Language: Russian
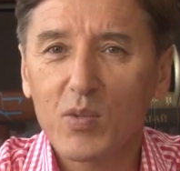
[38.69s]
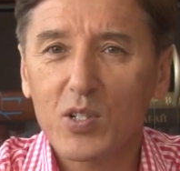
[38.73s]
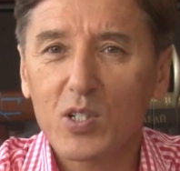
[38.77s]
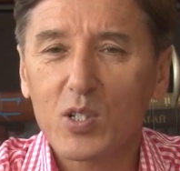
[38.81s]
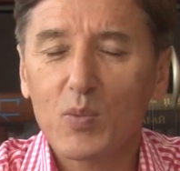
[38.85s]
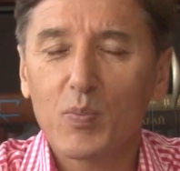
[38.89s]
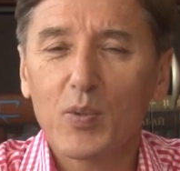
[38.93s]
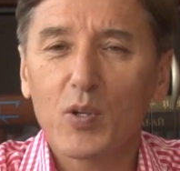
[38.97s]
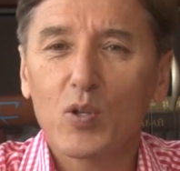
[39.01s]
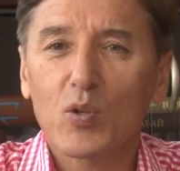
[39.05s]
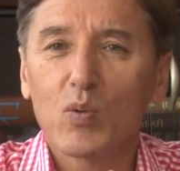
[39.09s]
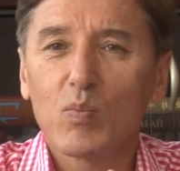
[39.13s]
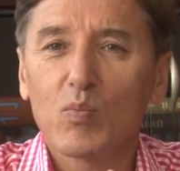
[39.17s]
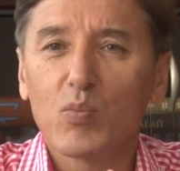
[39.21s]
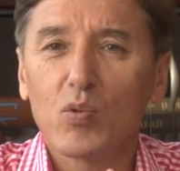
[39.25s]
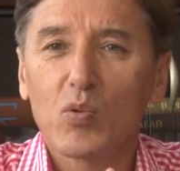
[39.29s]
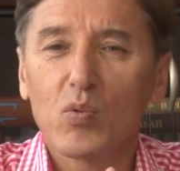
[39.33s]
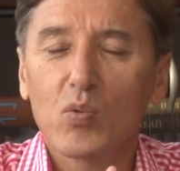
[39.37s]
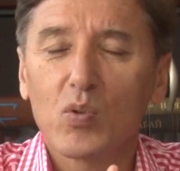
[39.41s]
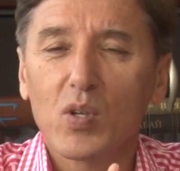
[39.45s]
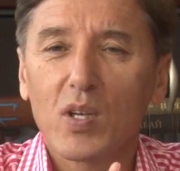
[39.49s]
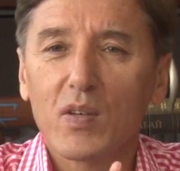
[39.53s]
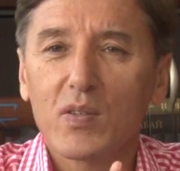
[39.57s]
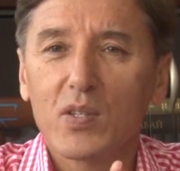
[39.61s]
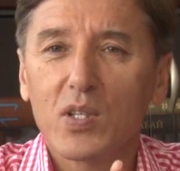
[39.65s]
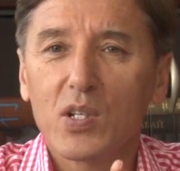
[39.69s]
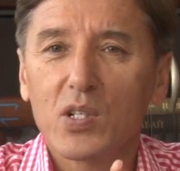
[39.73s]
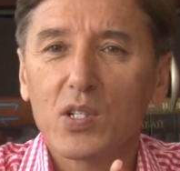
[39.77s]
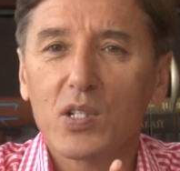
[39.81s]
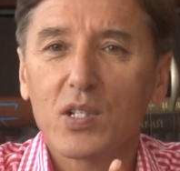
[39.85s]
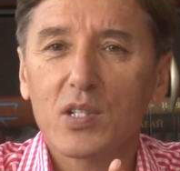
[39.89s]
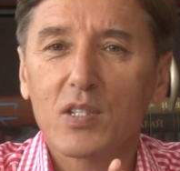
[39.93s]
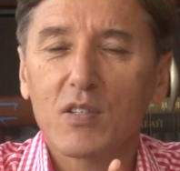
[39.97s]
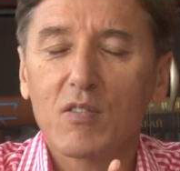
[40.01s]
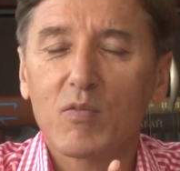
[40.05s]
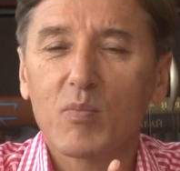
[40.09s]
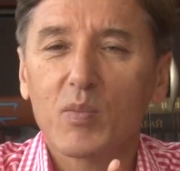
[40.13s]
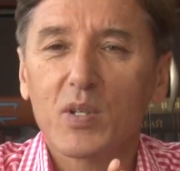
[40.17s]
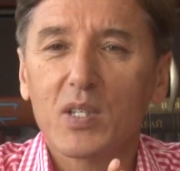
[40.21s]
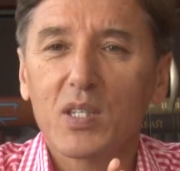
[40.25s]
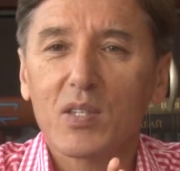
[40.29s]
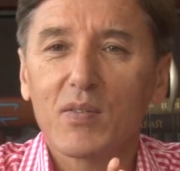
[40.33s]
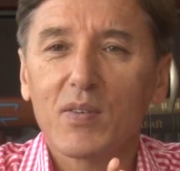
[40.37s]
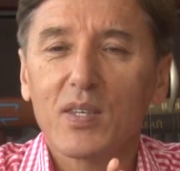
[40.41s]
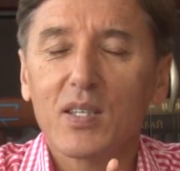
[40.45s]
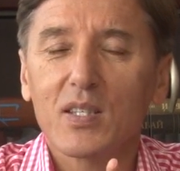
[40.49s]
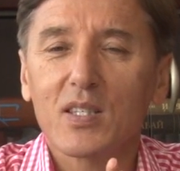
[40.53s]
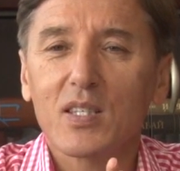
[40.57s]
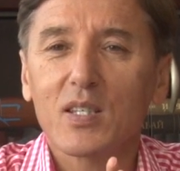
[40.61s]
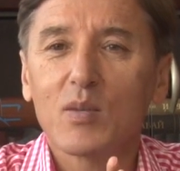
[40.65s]
Даже по этому поводу я встречался в
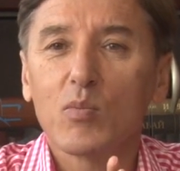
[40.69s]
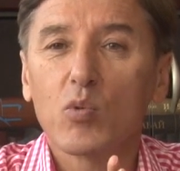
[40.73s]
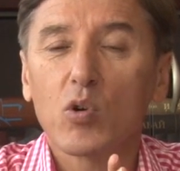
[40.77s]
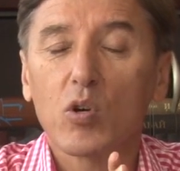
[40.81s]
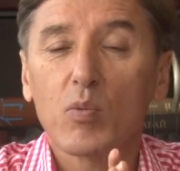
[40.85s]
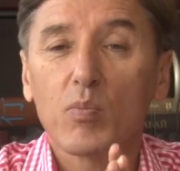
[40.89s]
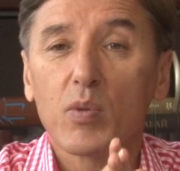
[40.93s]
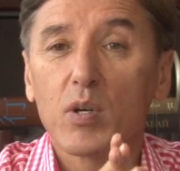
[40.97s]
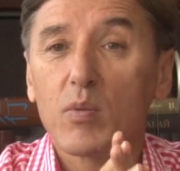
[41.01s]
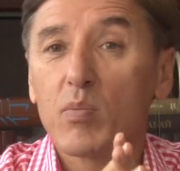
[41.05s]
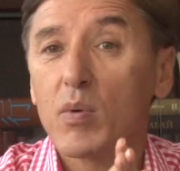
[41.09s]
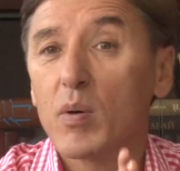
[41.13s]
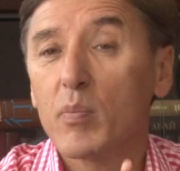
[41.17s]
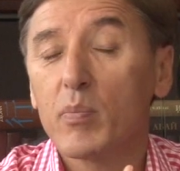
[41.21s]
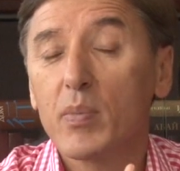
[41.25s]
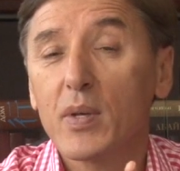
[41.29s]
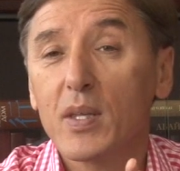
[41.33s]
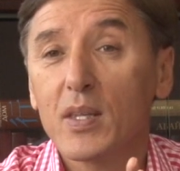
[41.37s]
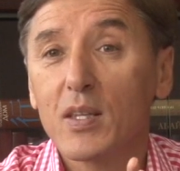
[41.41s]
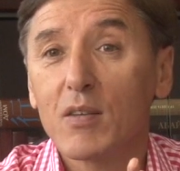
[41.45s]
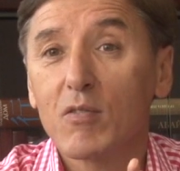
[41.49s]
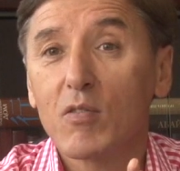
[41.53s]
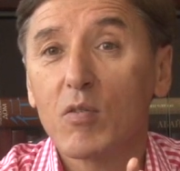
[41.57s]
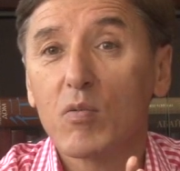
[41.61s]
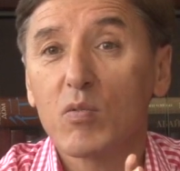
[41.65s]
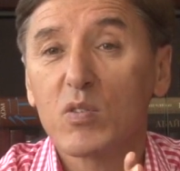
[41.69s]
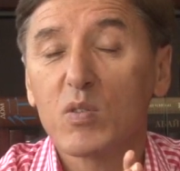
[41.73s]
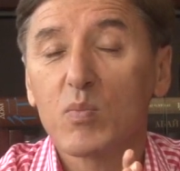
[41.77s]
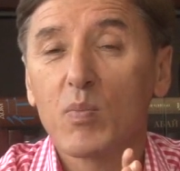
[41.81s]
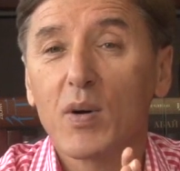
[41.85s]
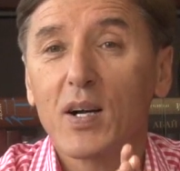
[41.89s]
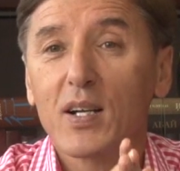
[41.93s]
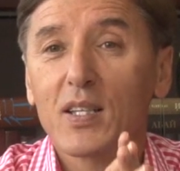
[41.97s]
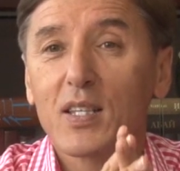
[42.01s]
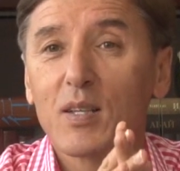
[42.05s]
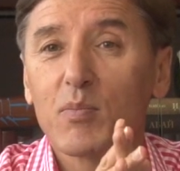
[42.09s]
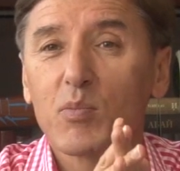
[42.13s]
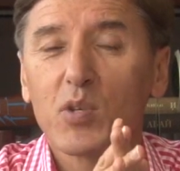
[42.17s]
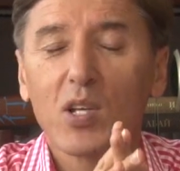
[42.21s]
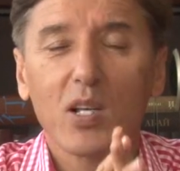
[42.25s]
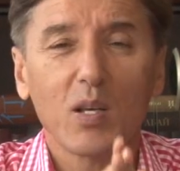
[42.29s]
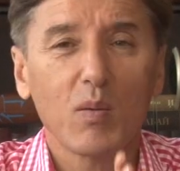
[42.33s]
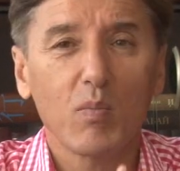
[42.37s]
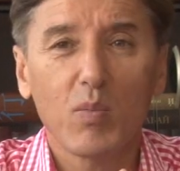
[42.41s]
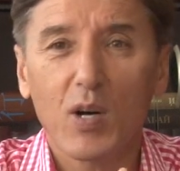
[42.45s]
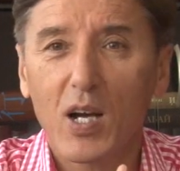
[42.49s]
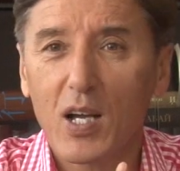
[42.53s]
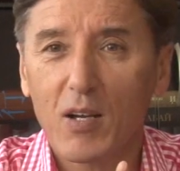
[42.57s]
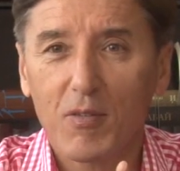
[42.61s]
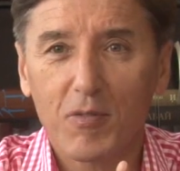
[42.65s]
Москве с Тимуром Бекмамбетовым, с Бахтом
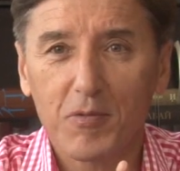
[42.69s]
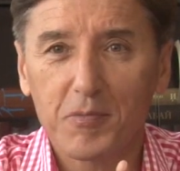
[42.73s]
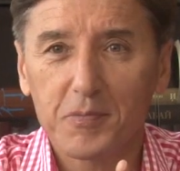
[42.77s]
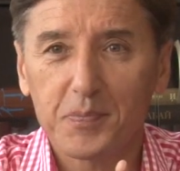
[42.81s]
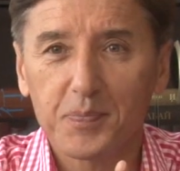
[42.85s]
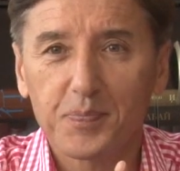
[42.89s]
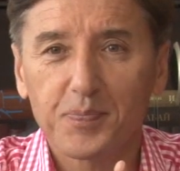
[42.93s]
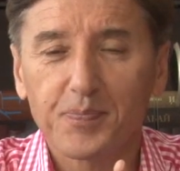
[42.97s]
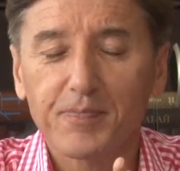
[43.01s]
Келебаевым.